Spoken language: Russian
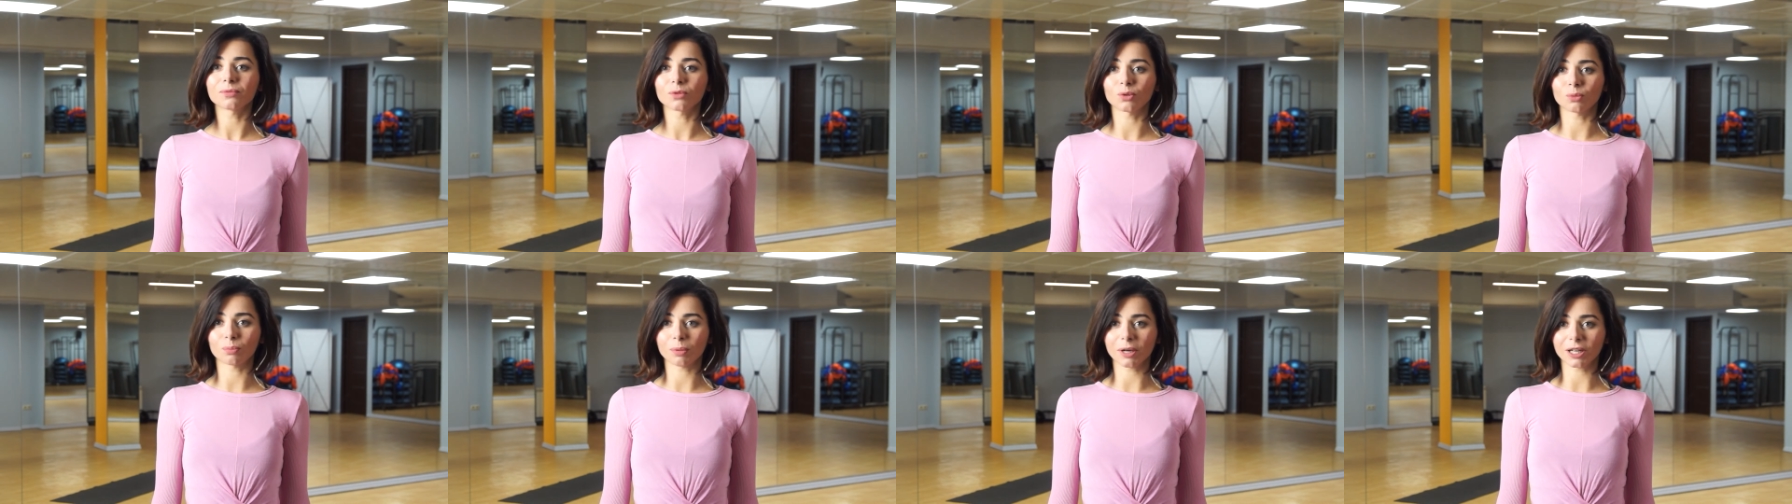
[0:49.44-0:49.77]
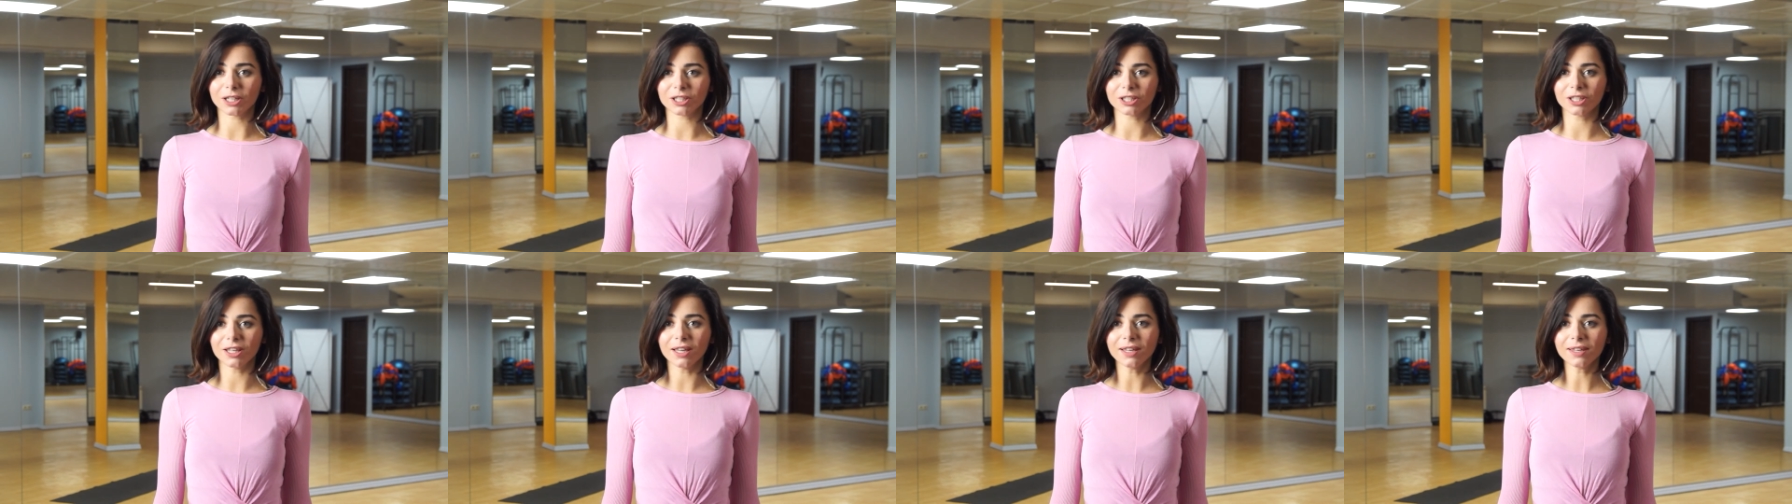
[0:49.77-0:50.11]

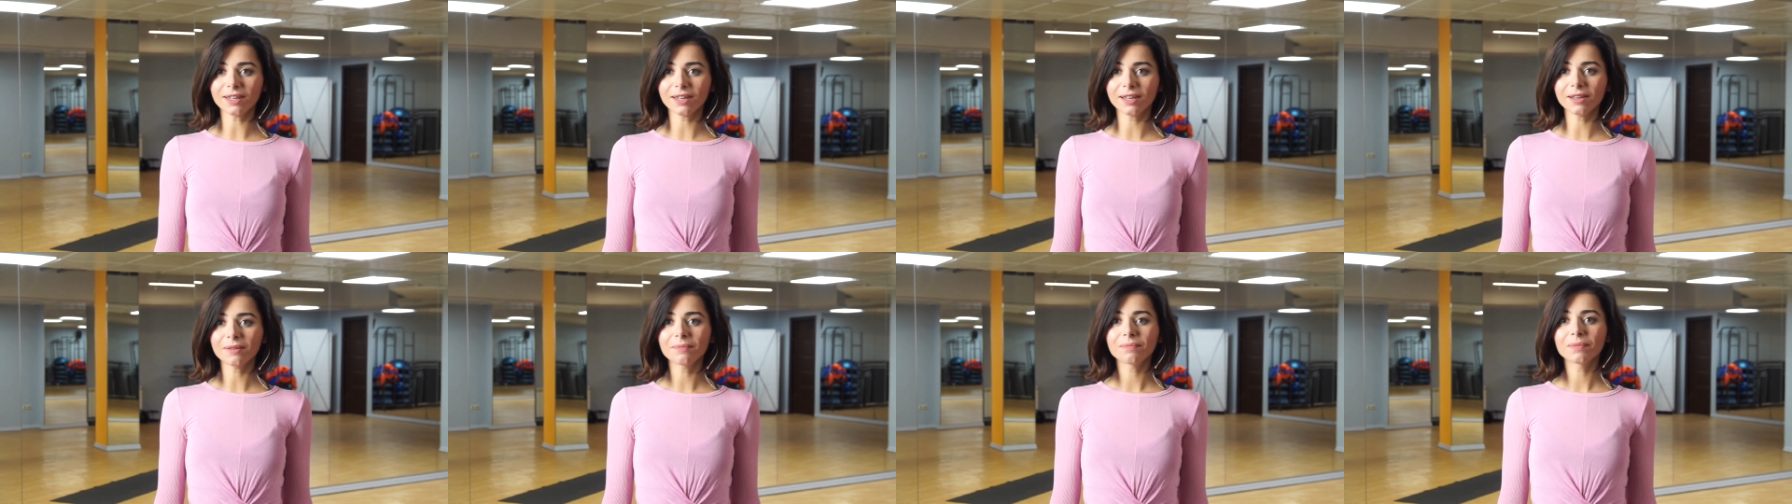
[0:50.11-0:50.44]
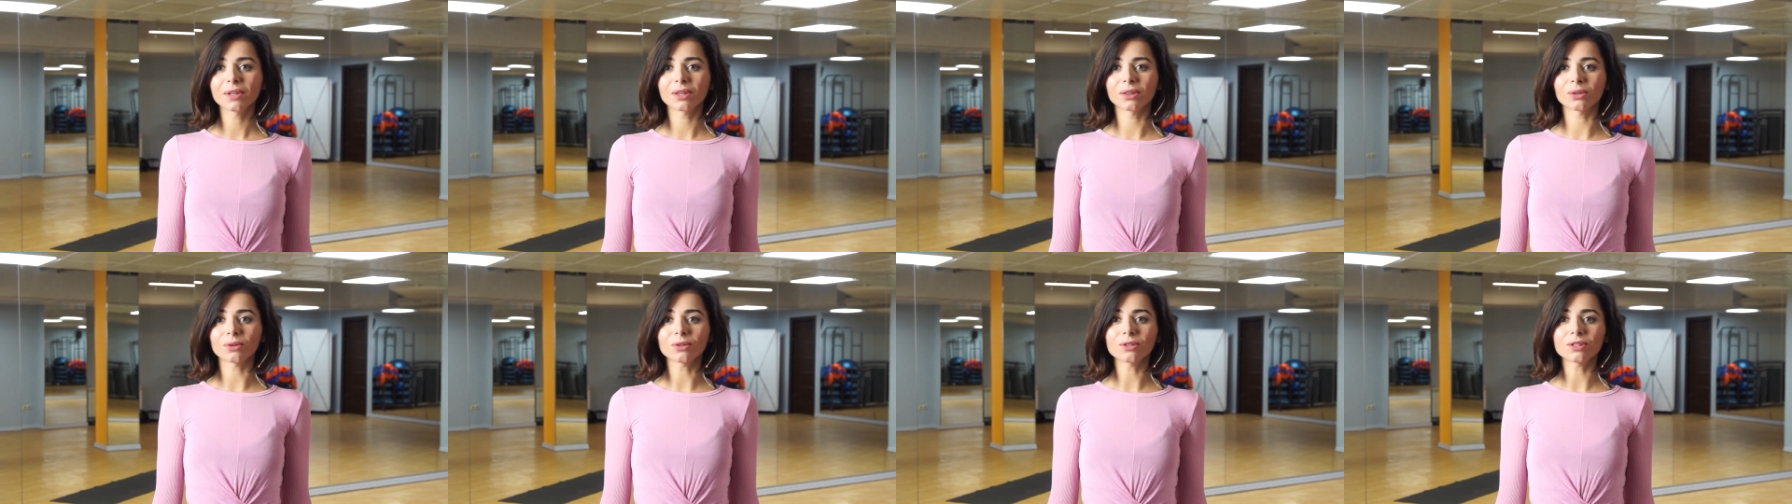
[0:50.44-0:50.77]
упражнений
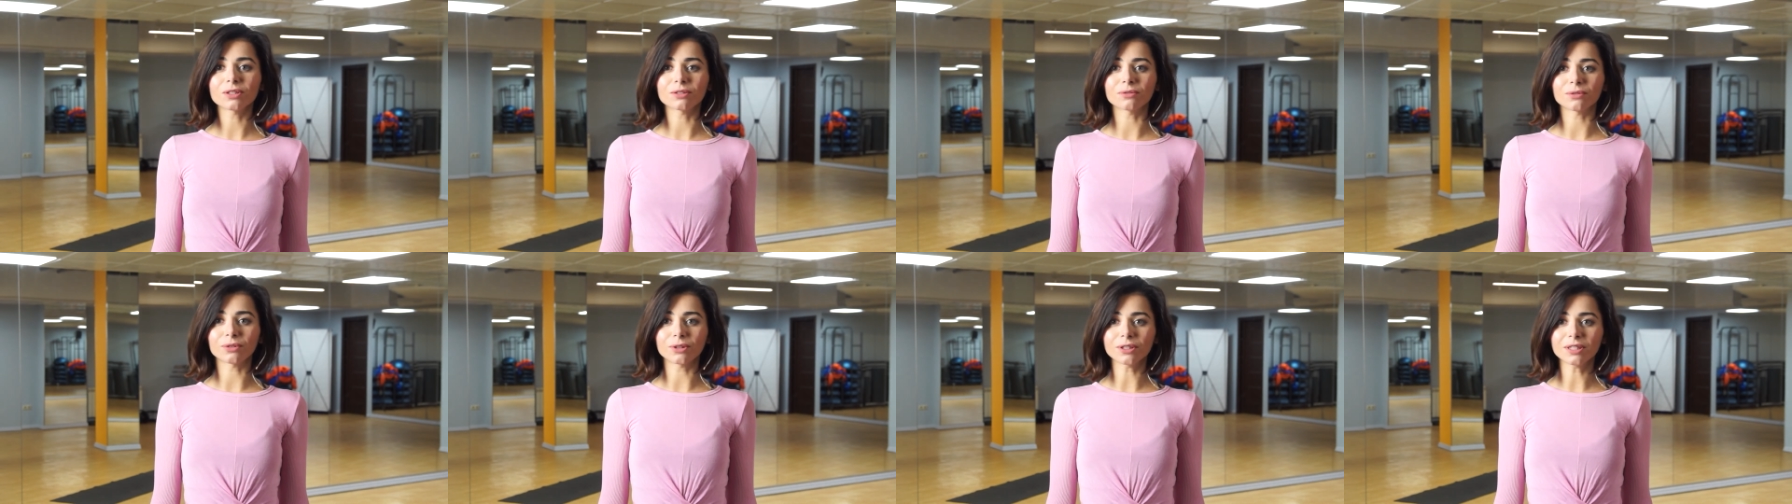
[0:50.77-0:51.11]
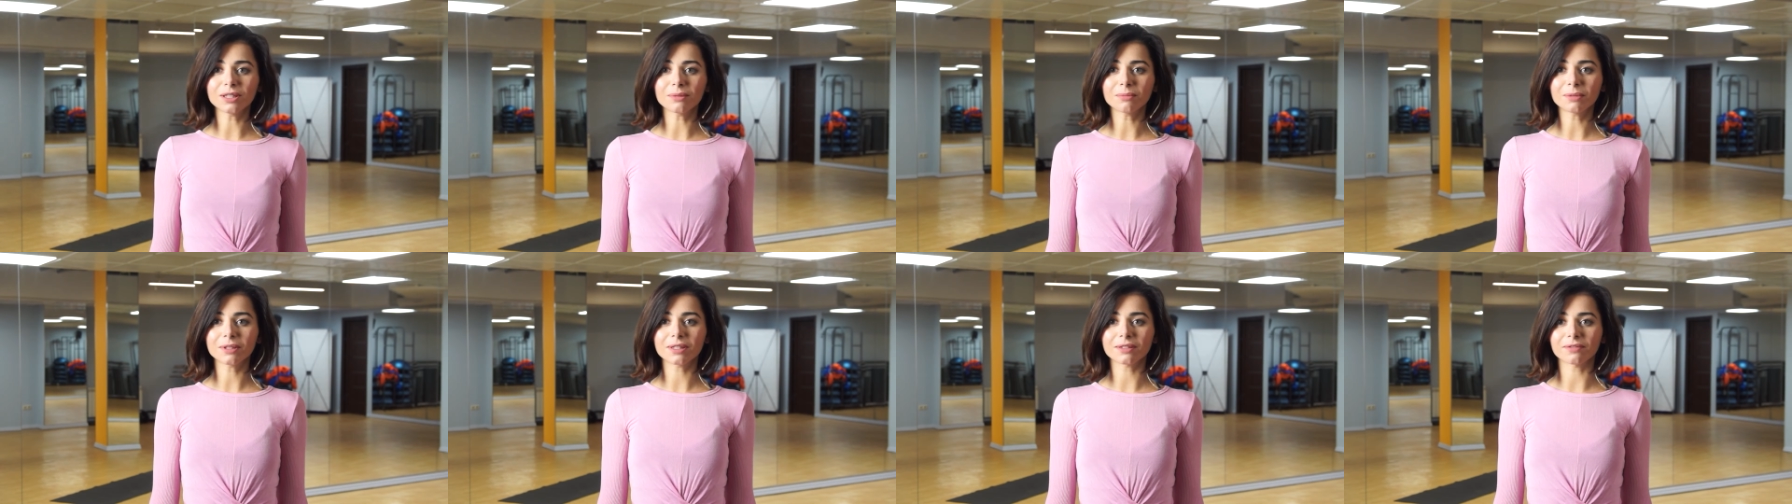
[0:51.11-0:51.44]
но
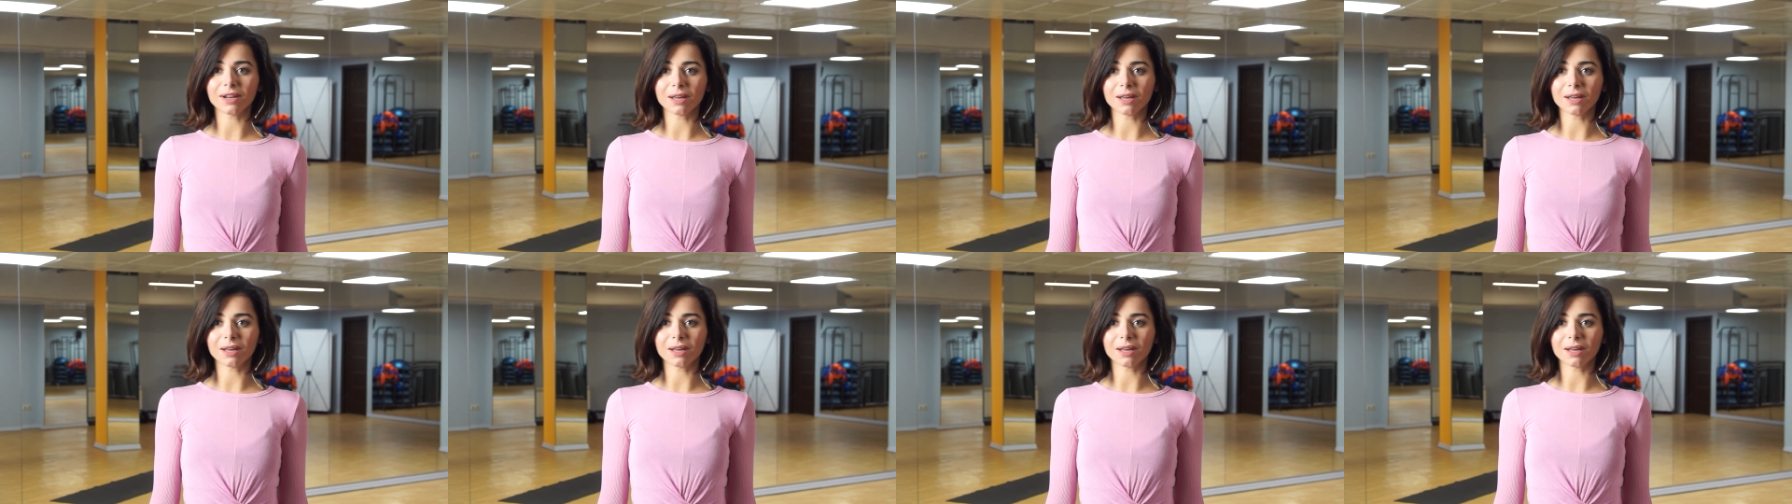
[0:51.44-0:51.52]
сегодня мы с